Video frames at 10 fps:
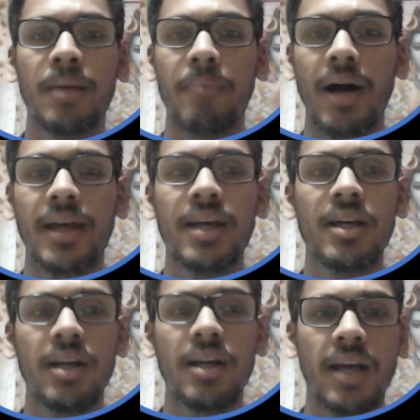बाकी
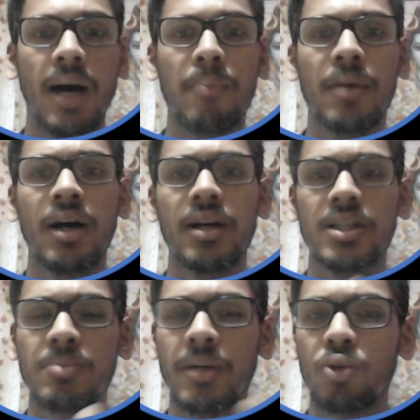ये आपका
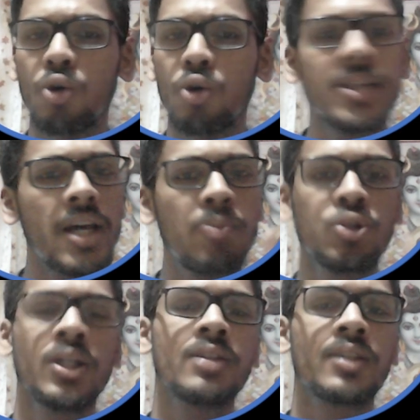इसमें दोनों में से एक
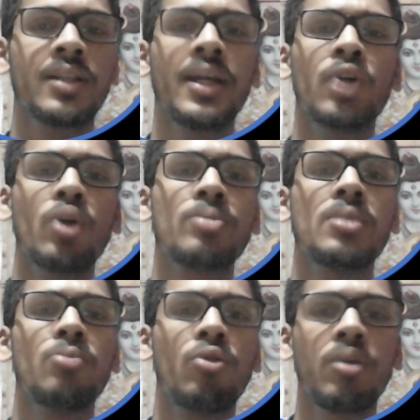पूछा जा सकता है या तो
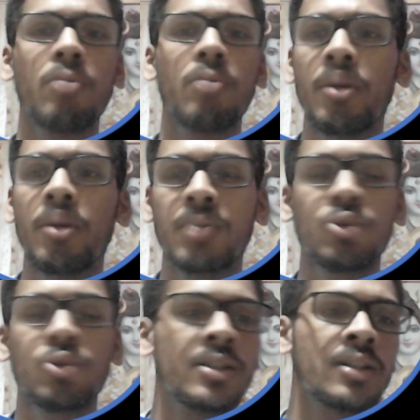आपसे मूविंग बाउंड्री मेथड
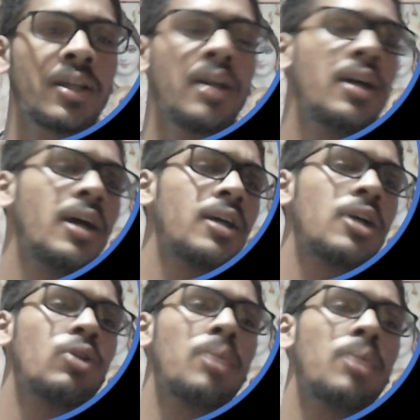पूछा जा सकता है
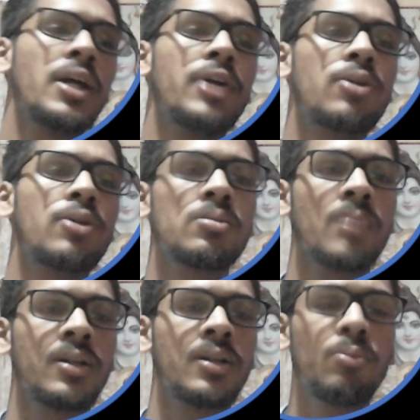या तो आपसे हिट्रॉप्स
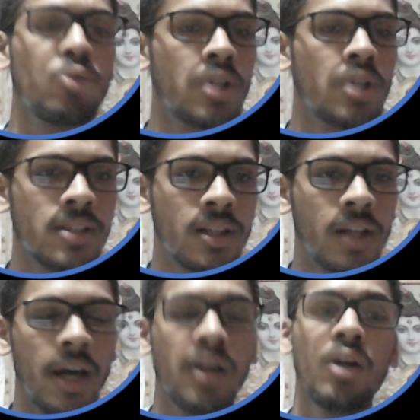मेथड पूछा जा
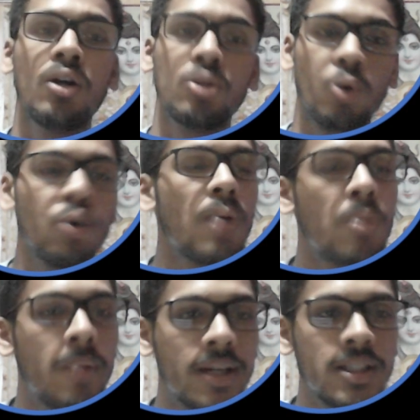सकता है दोनों
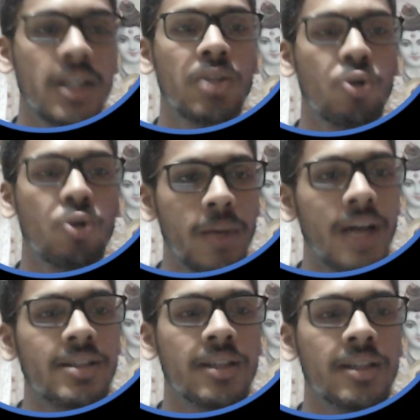आपको पढ़ के जाने दोनों भी
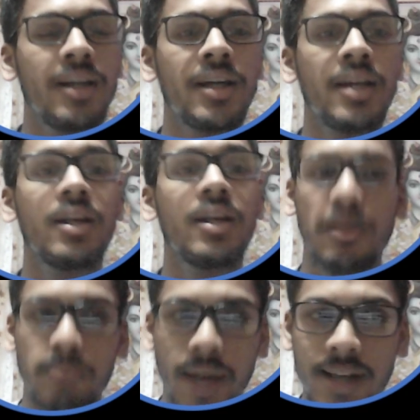आ सकते हैं लेकिन
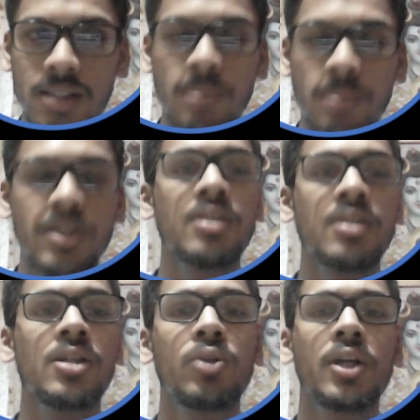मैक्सिमम
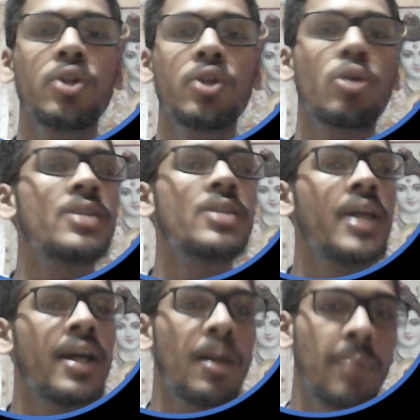चांसेस ये होते हैं कि दोनों में
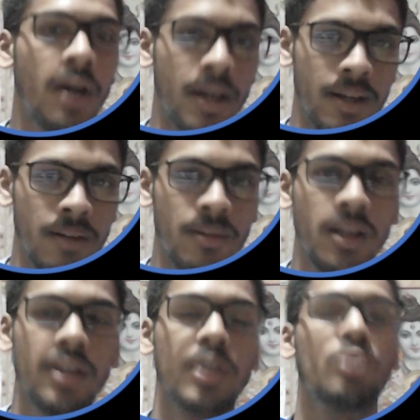से एक आपका आएगा
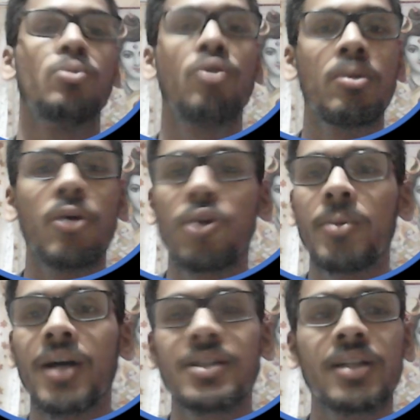या तो मूविंग बाउंड्री
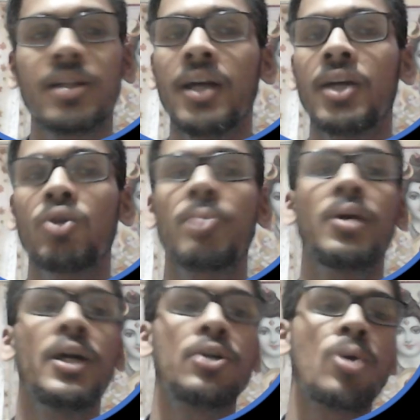भी आ सकता है या तो आपका
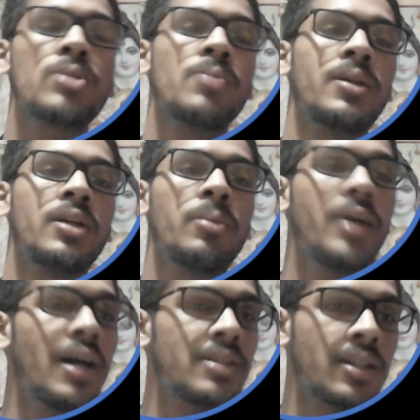हिट क्रॉस मेथड भी
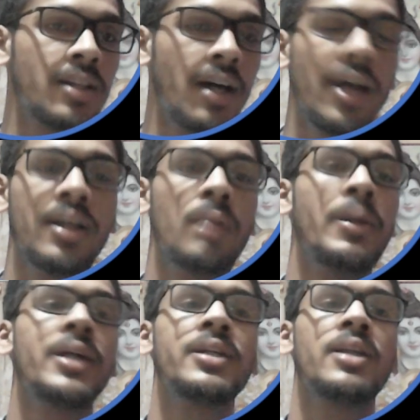आ सकता है ये
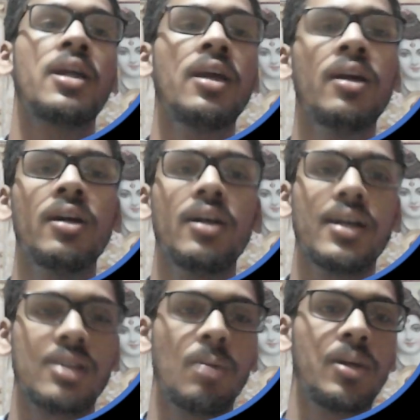डिपेंड करता है कि
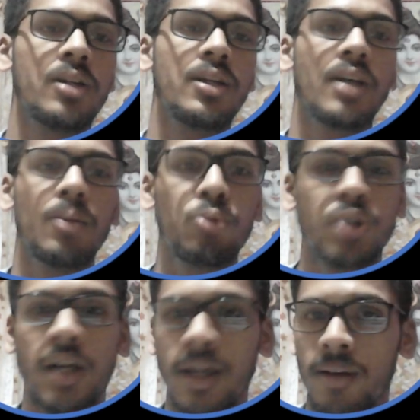एग्जामिनर ने क्या पूछा है